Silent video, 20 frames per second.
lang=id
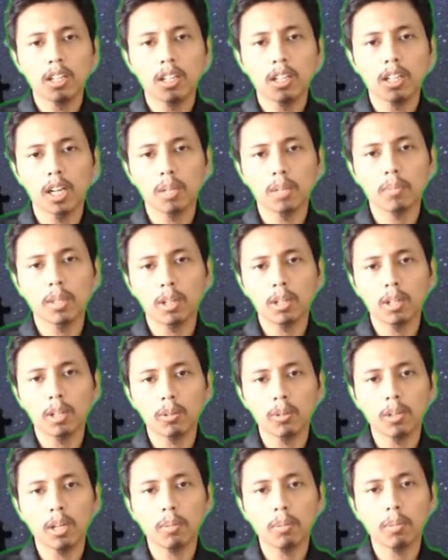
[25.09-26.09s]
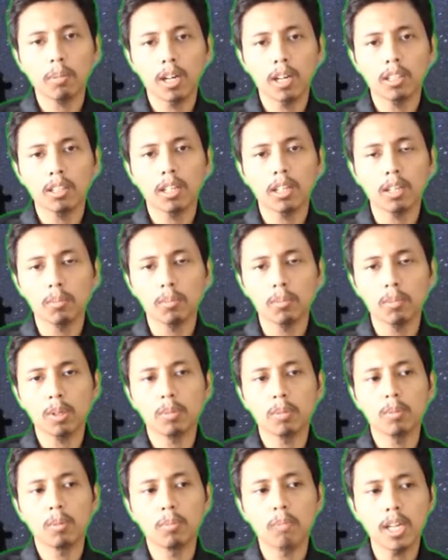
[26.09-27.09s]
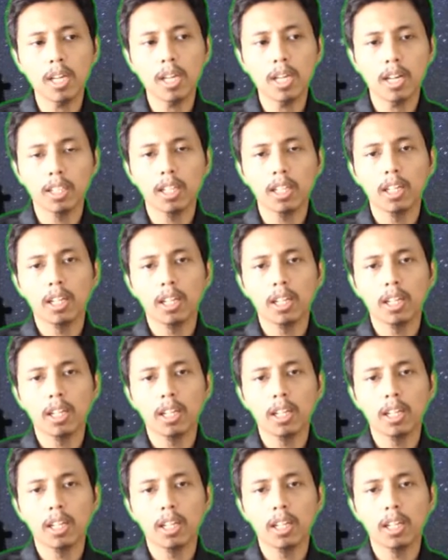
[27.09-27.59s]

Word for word: dalam mata kuliah pengantar ilmu kebumian.